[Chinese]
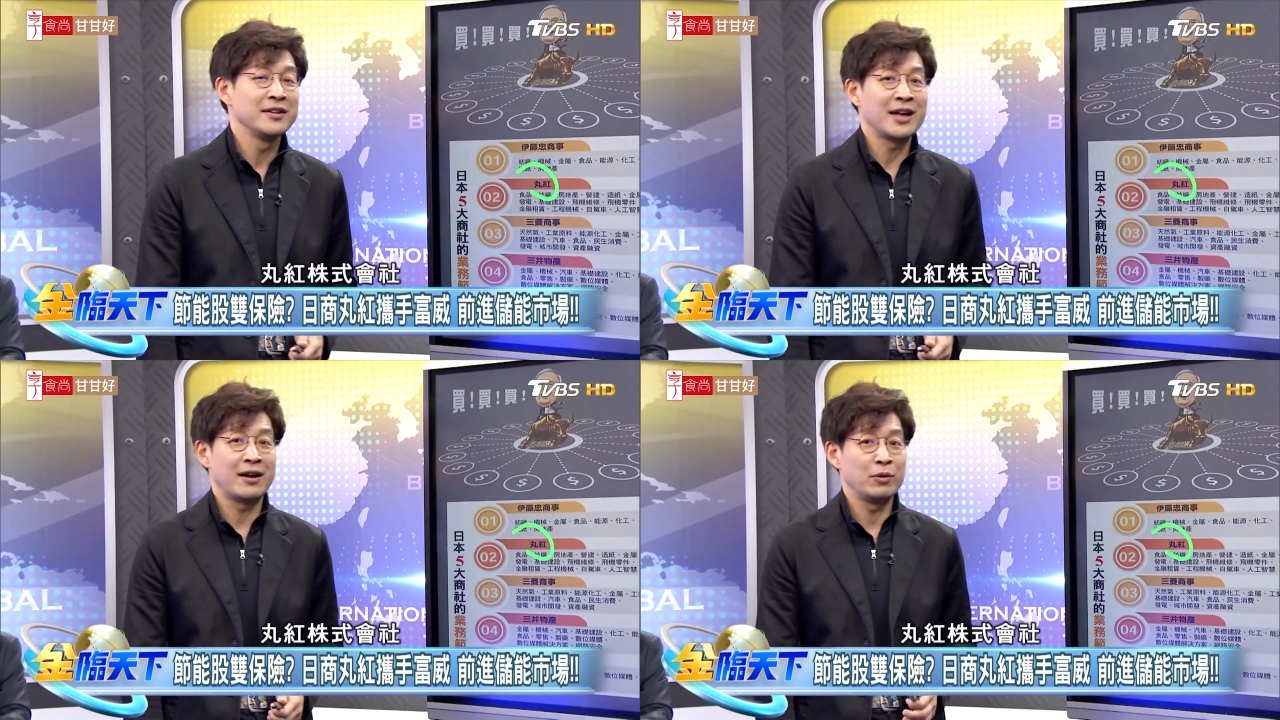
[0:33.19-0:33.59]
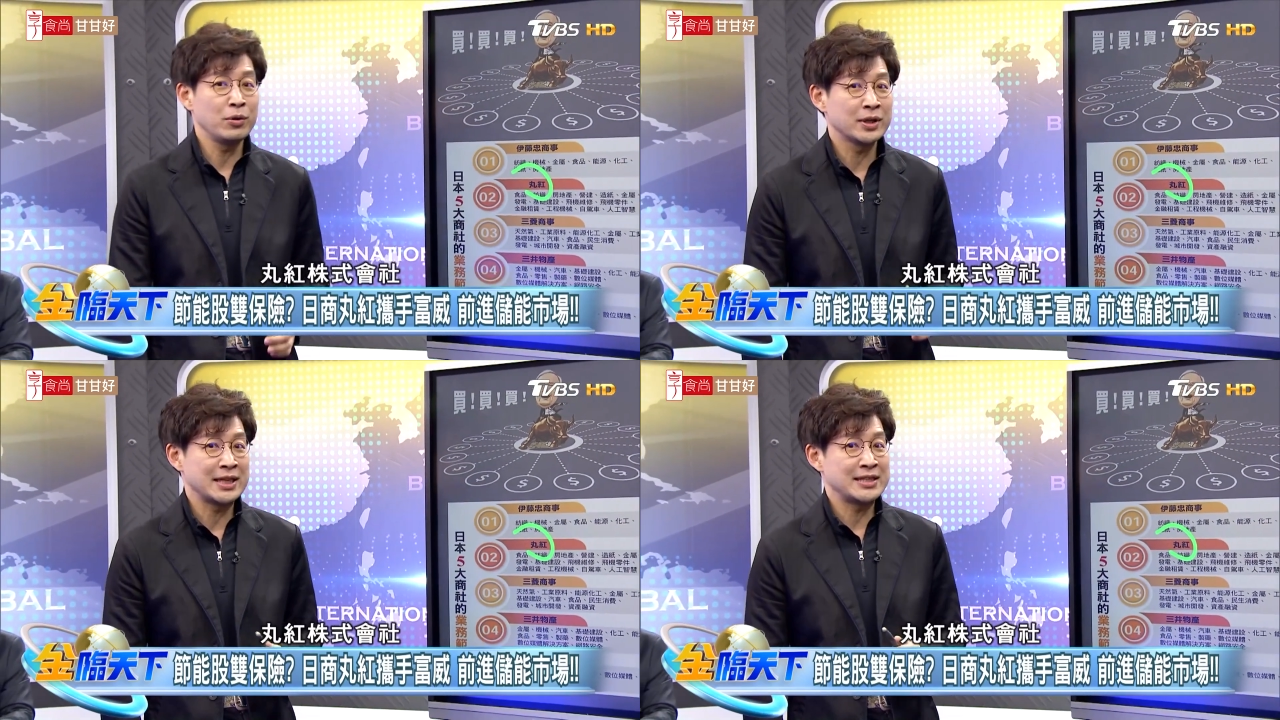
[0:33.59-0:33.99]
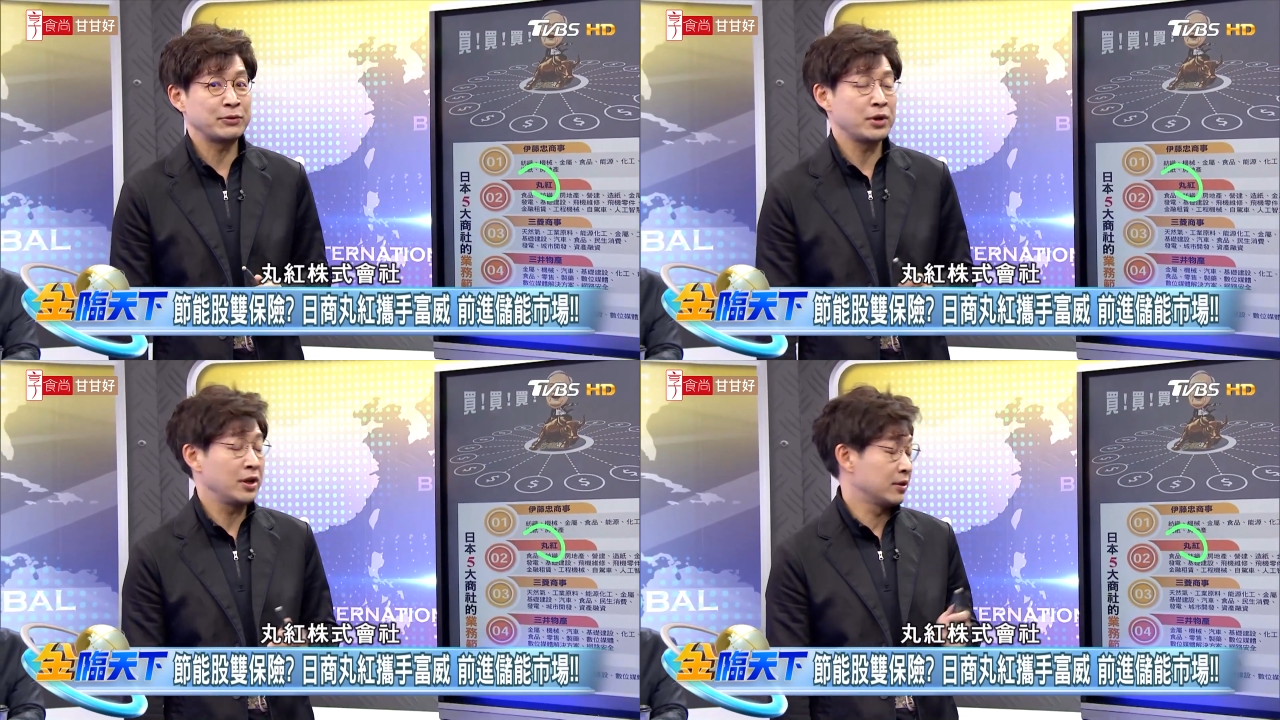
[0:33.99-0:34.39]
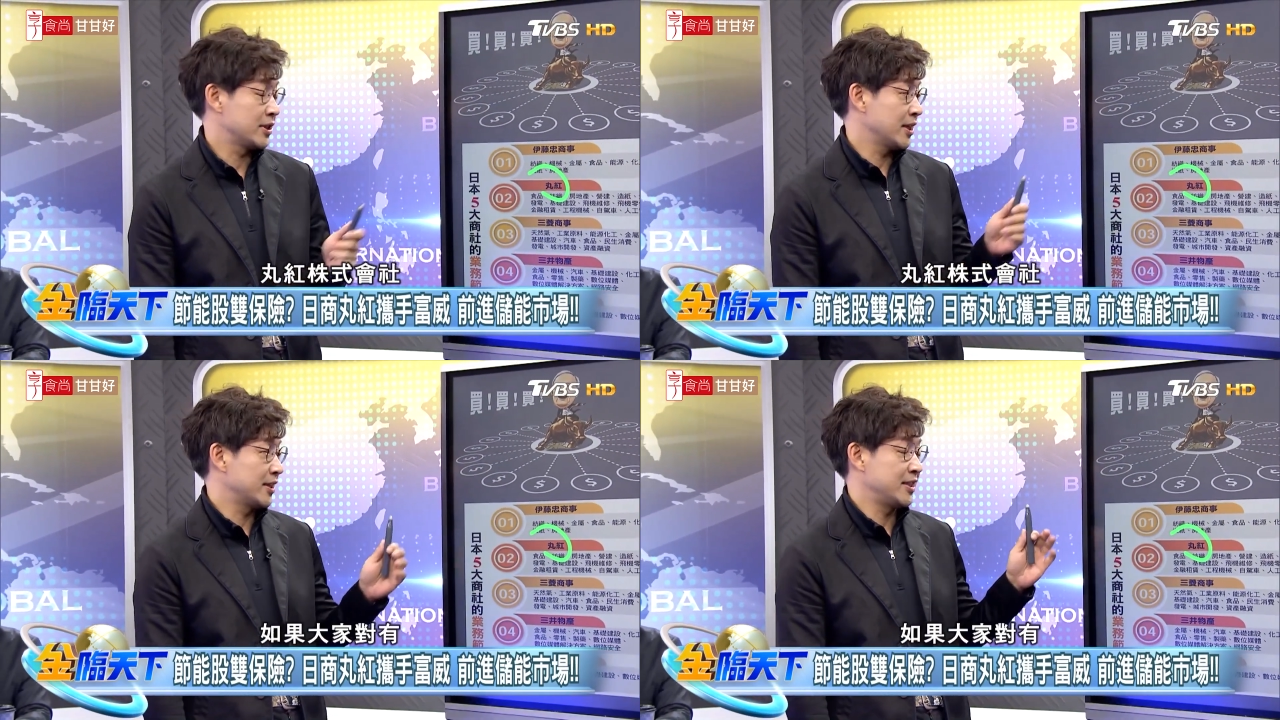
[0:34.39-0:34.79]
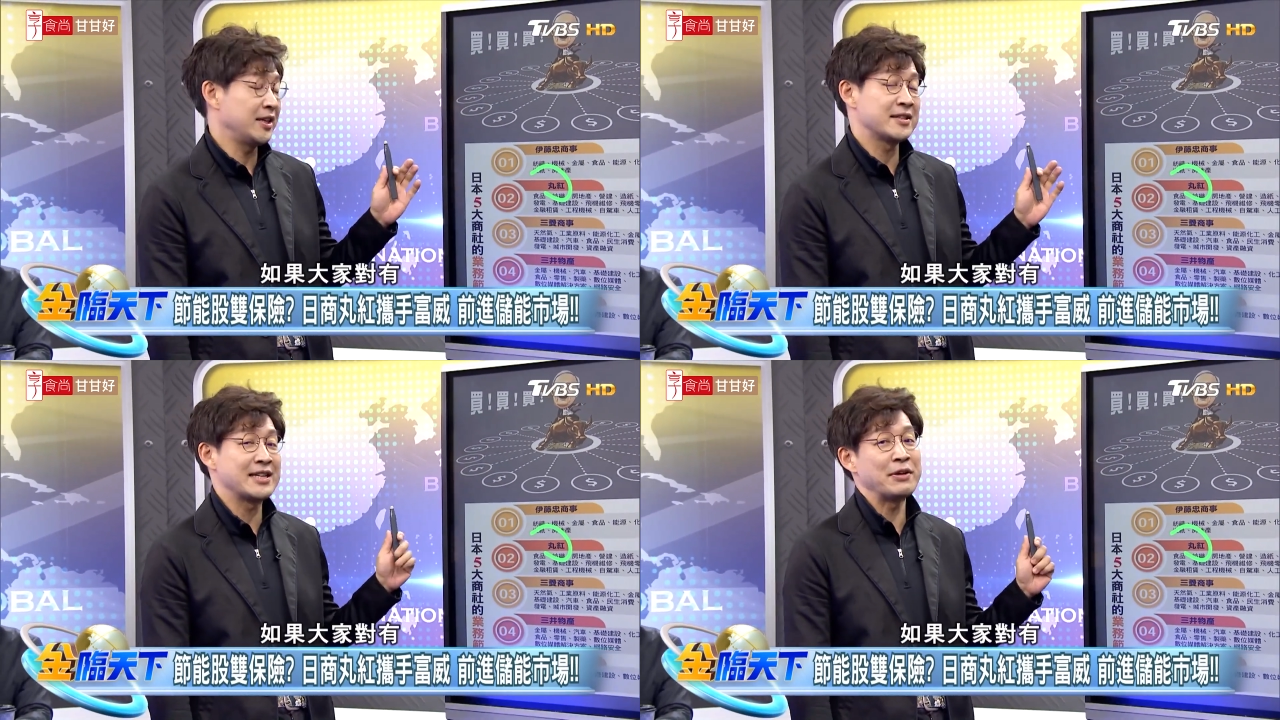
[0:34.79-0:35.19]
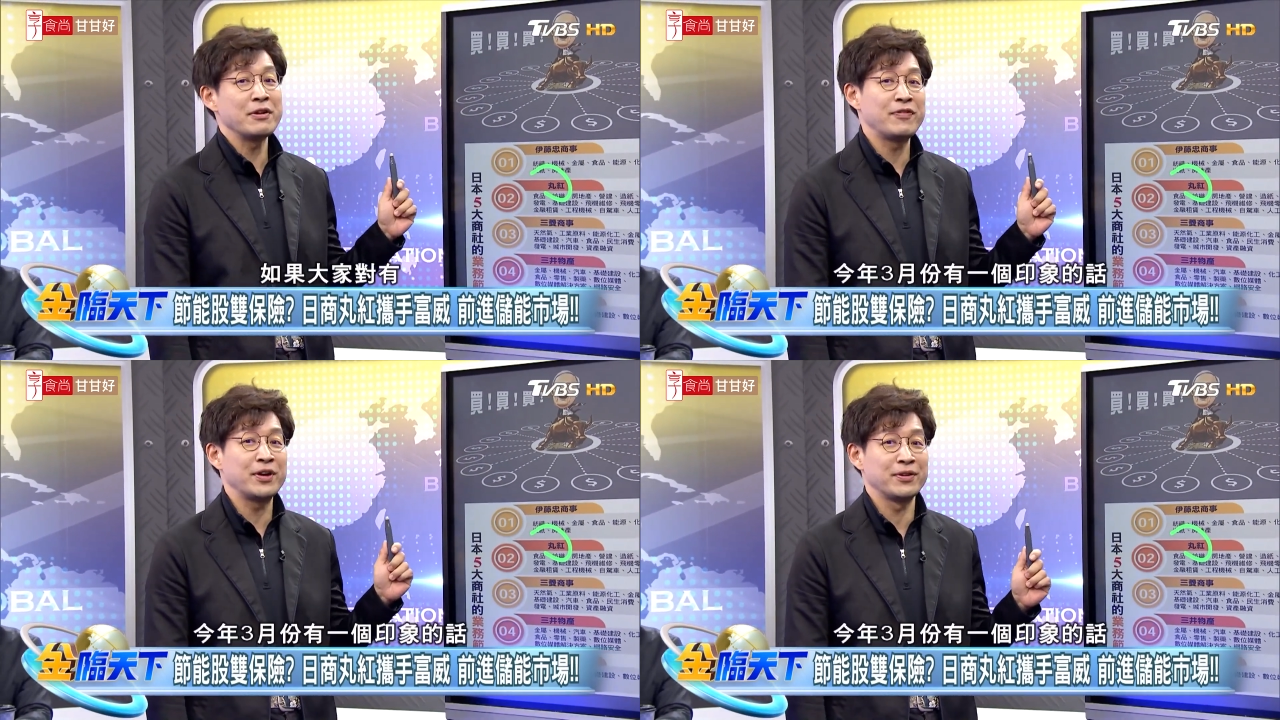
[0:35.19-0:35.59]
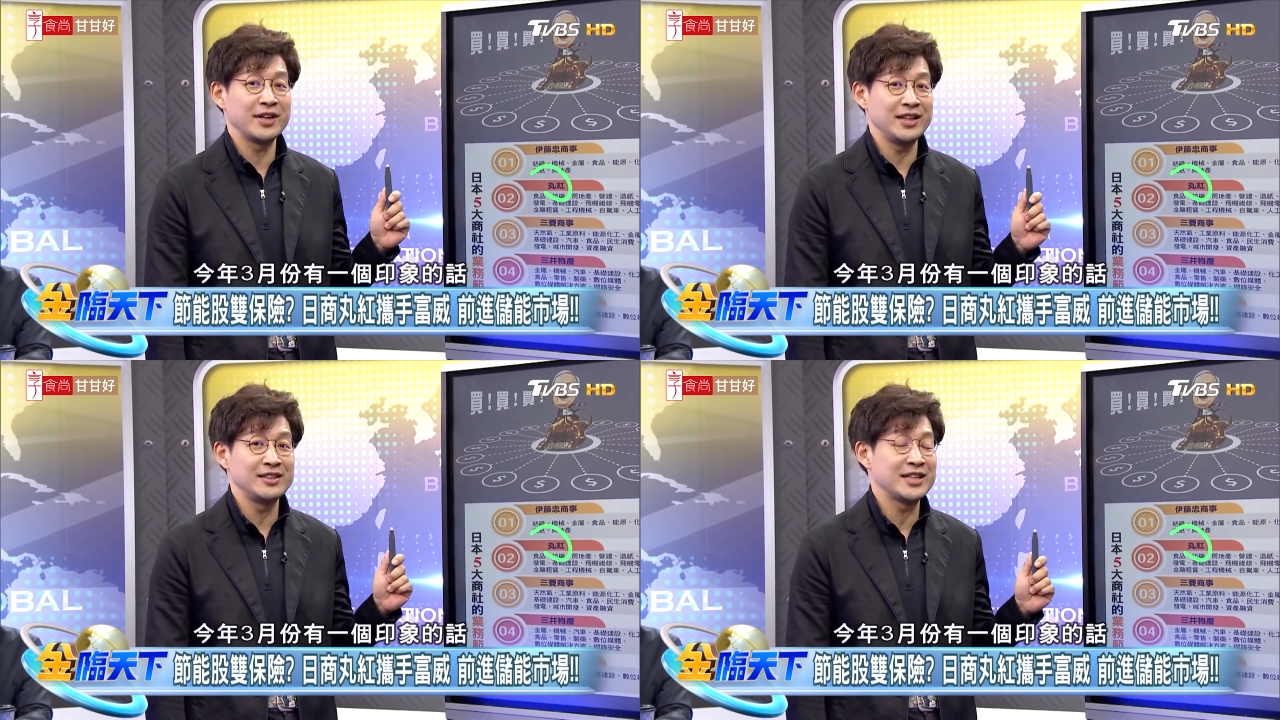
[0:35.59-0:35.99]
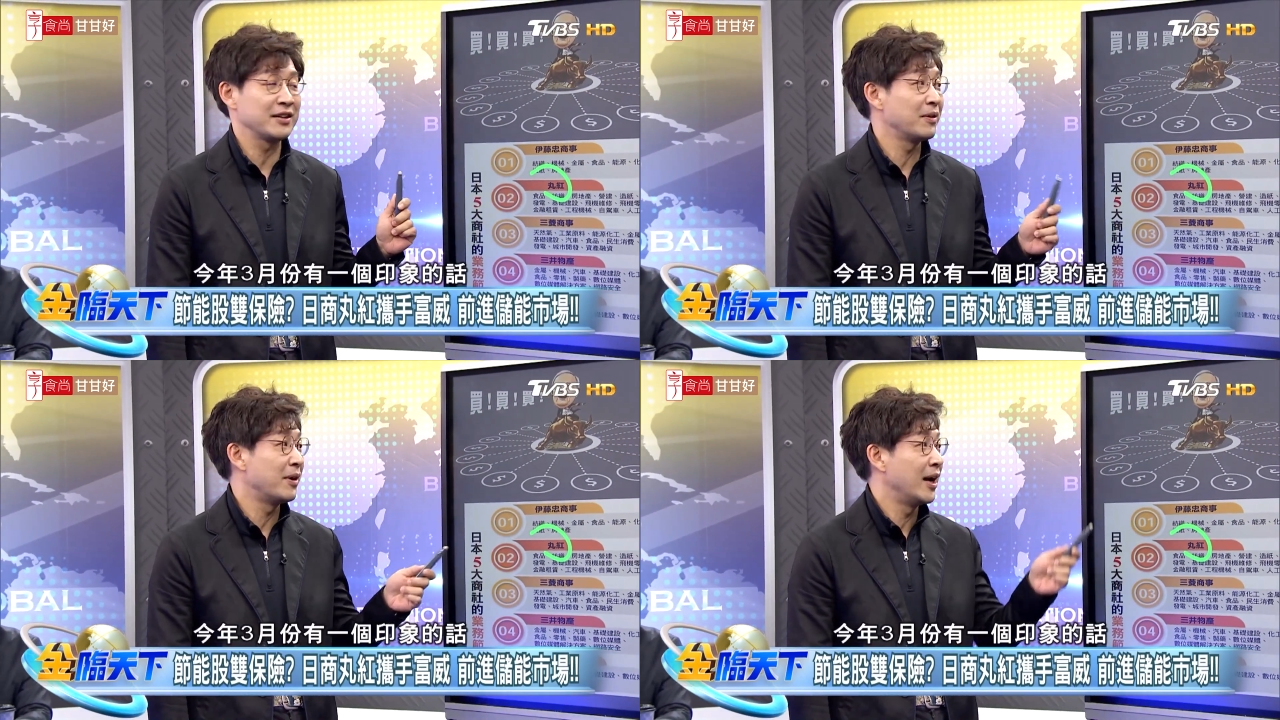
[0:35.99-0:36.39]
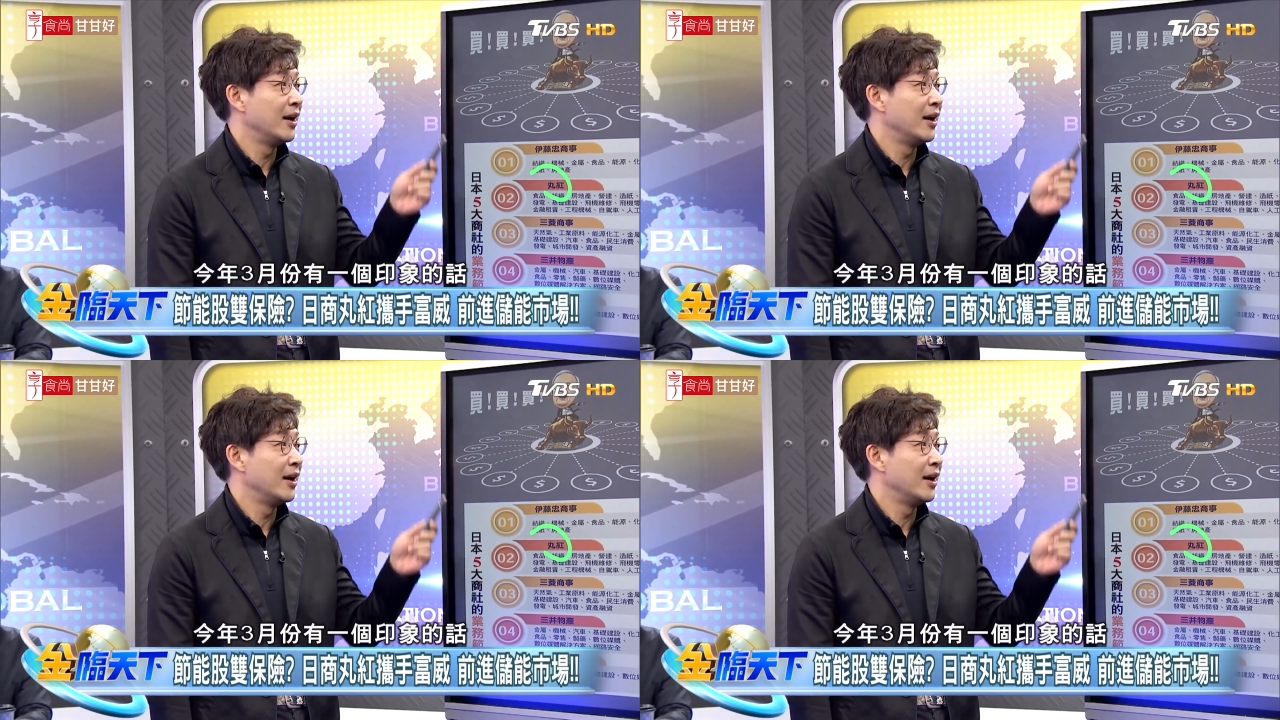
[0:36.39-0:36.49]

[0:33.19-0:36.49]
那如果大家对有这个今年三月份有一个印象的